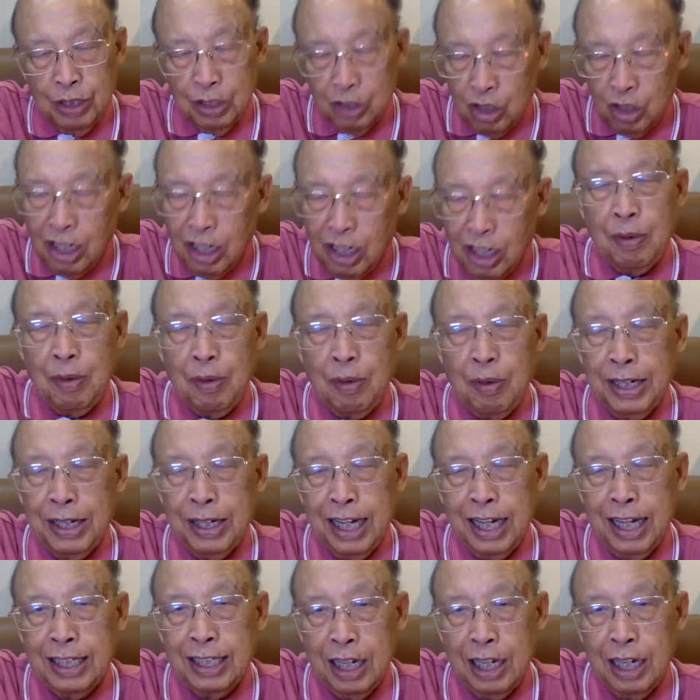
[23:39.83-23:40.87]
ต้อนรับเอาแผน
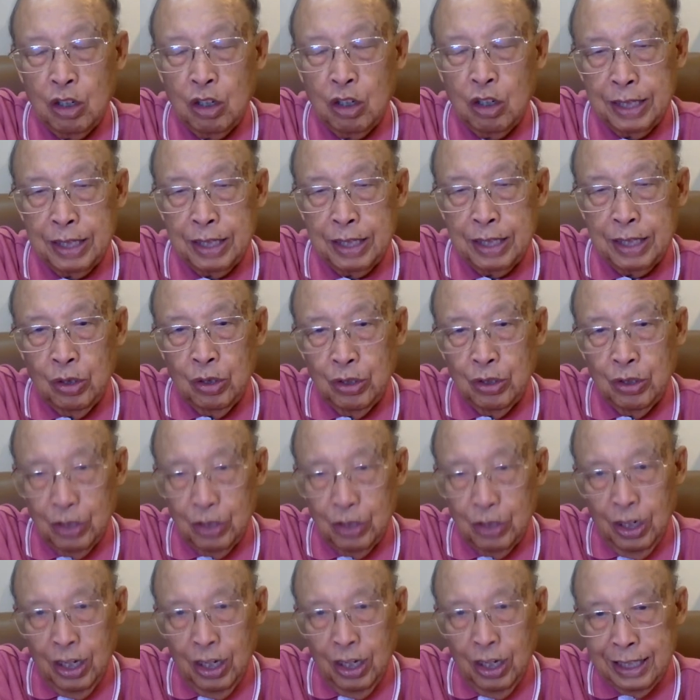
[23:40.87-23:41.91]
การไทยของเจ้าเนาะ
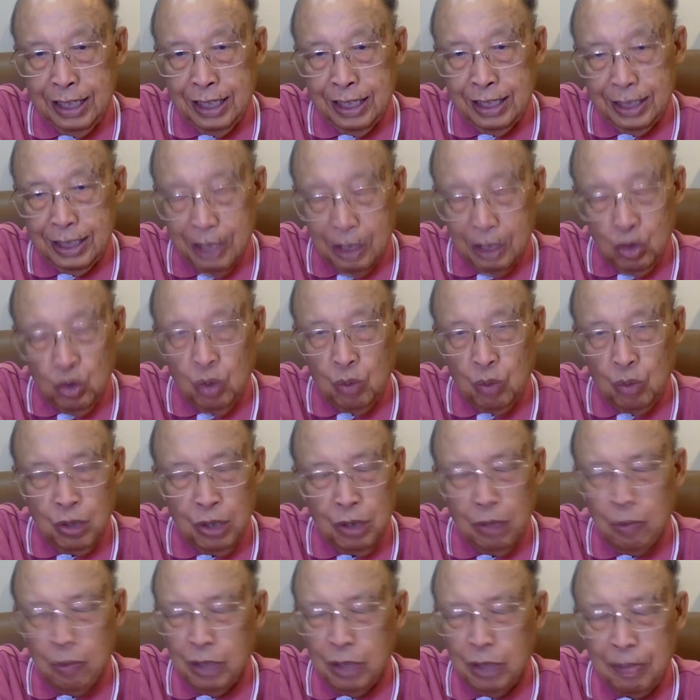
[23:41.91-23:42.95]
อาจารย์สักส่วนผู้ใด
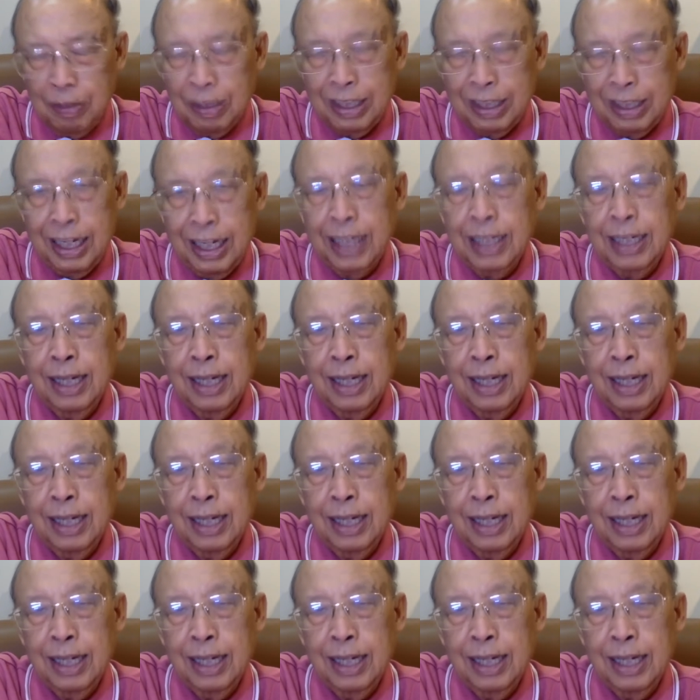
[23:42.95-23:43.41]
บ่ท่านมั่นใจ